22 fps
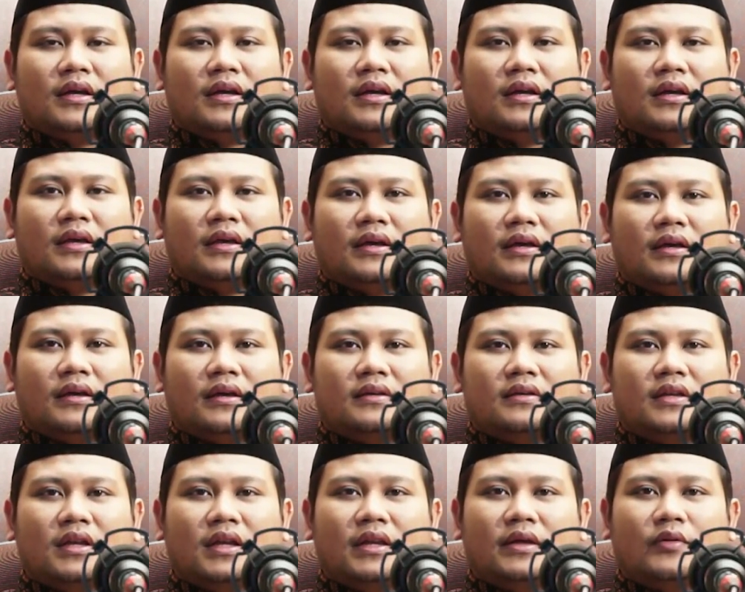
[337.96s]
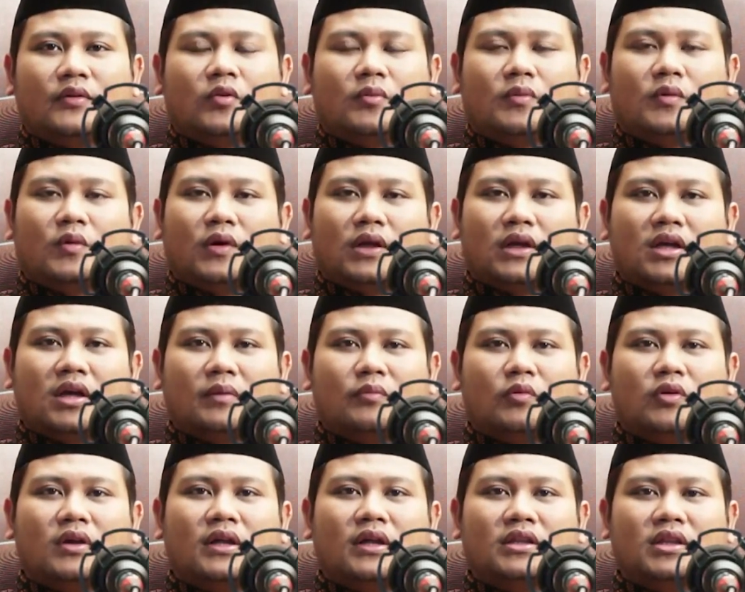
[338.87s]
ya di lingkup keluarga
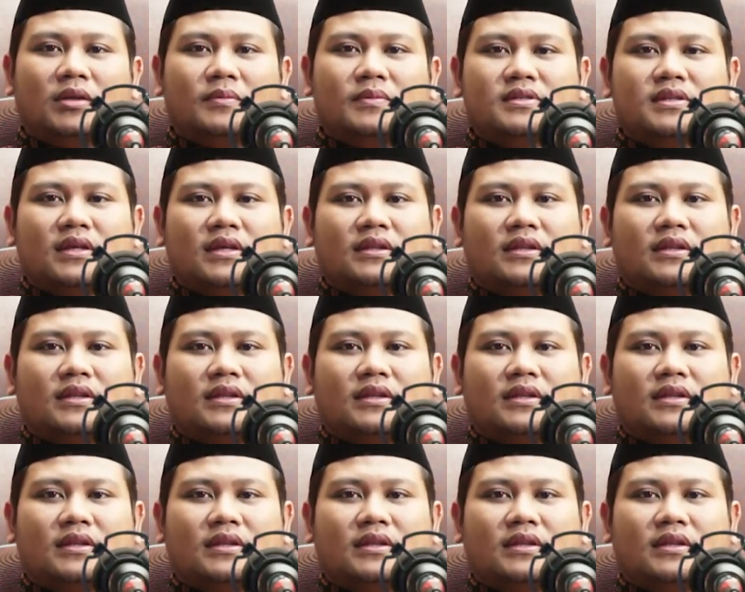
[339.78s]
pun nanti bisa